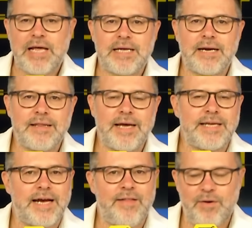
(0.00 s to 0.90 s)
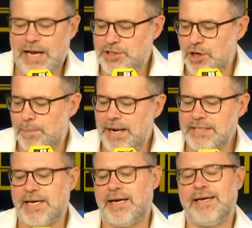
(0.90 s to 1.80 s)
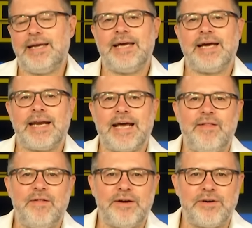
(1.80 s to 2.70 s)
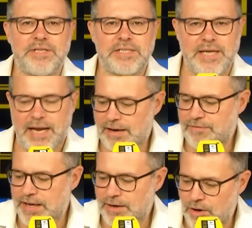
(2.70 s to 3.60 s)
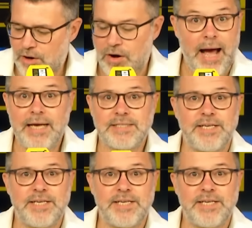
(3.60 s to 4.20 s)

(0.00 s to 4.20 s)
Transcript: la tarde ha llegado la chorprecha. El encargado de contestar a Feijó ha